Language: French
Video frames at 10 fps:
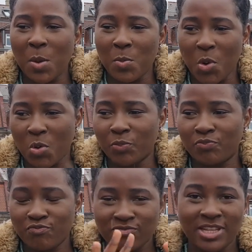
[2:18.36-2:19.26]
bon,
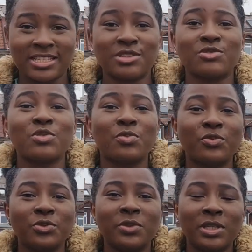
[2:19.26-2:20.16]
ça c'est juste pour
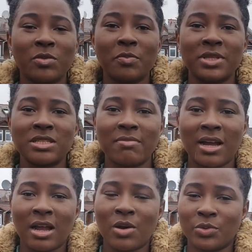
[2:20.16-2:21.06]
vous donner mon petit
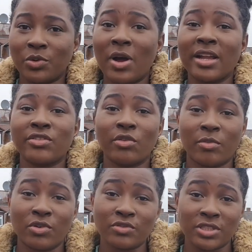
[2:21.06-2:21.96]
background. Donc
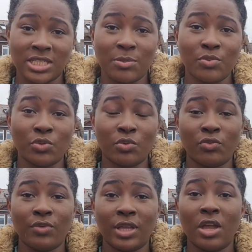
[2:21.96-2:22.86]
actuellement, j'ai pu
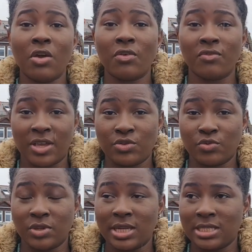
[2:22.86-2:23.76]
trouver un VEC
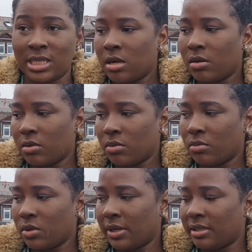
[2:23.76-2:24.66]
euh,
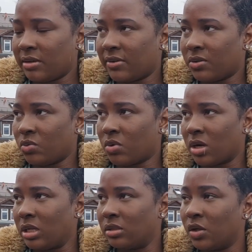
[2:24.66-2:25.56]
dans l'intervalle de quoi
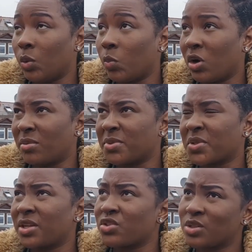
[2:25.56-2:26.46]
Un mois, parce
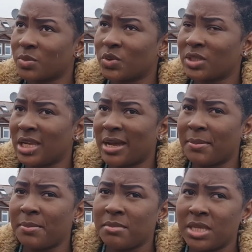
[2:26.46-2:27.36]
qu'actuellement on est en
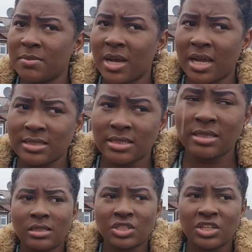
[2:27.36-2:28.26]
mi-mars.
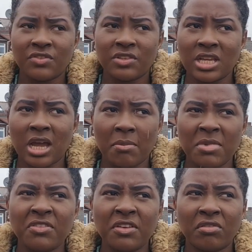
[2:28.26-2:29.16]
J'ai fini en
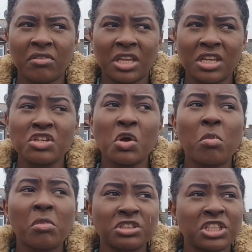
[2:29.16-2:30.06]
mi-février. J'ai
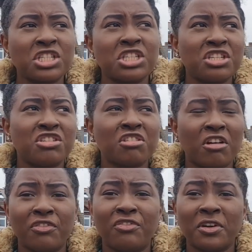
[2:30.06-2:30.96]
commencé à chercher
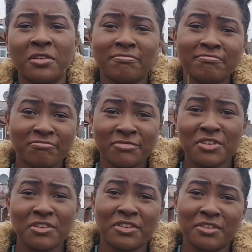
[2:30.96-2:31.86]
en fin,
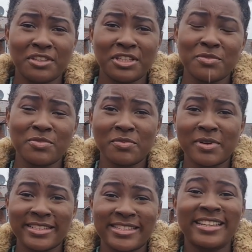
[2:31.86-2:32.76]
fin février, début
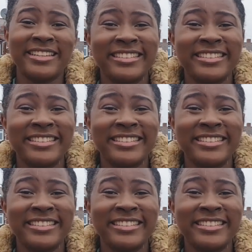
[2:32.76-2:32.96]
mars